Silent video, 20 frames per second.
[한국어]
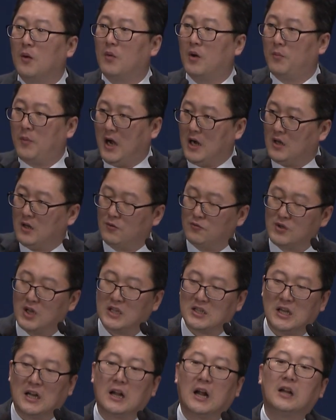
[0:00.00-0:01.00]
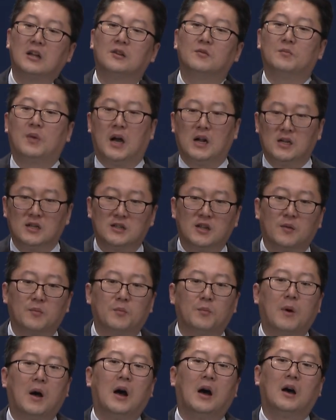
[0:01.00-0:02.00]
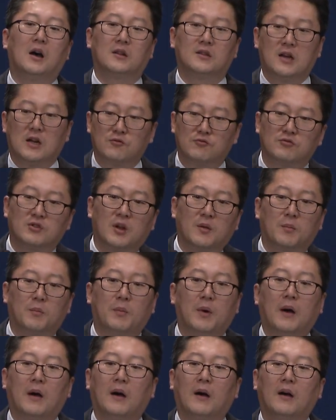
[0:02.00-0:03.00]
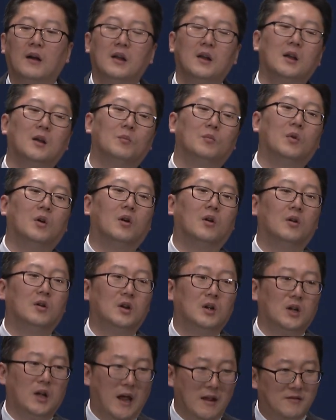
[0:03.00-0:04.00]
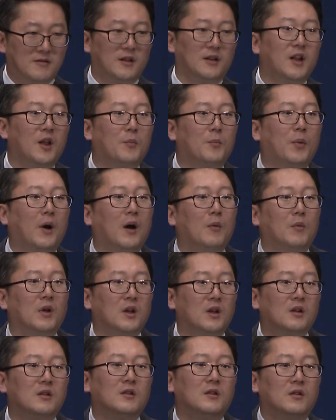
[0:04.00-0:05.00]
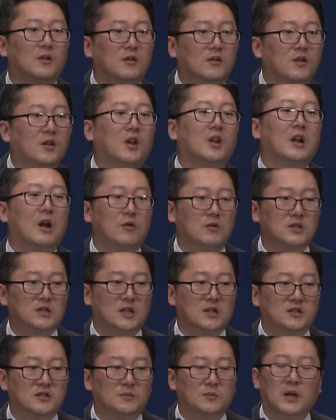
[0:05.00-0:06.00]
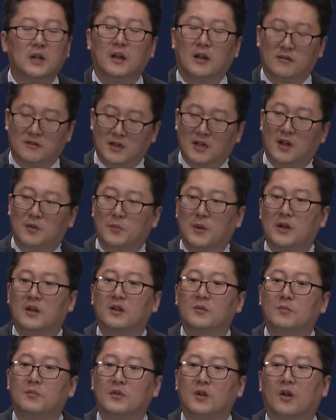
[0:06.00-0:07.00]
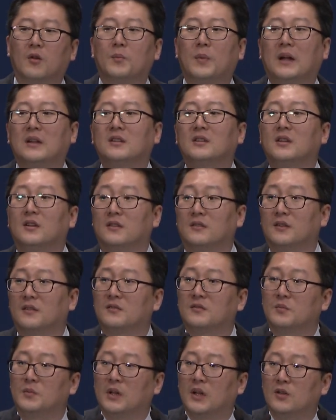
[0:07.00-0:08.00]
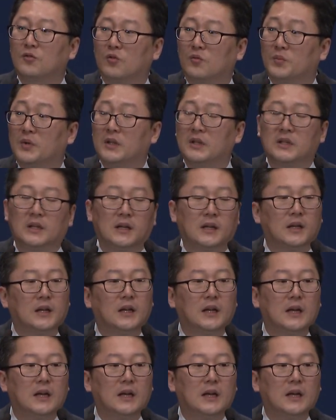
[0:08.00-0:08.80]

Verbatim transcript: 뭐 우리가 잘 아는 바리세파, 사두개파, 뭐 에세네파, 뭐 이런 성경이 나오진 않지만 에세네파 이런 여러 파들이 있었습니다. 종파들이.